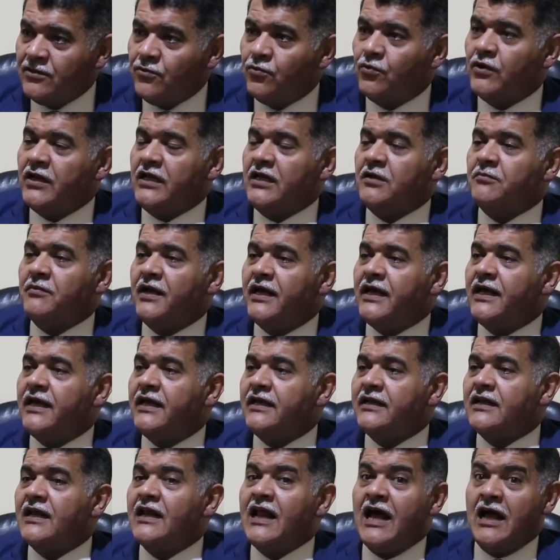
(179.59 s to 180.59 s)

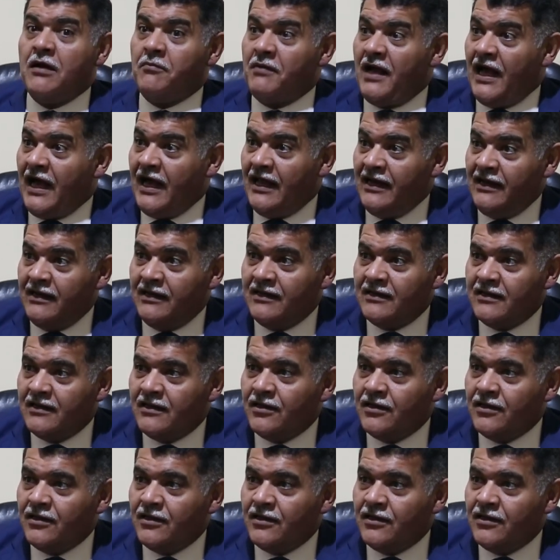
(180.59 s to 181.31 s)
والحماية هنا لها محل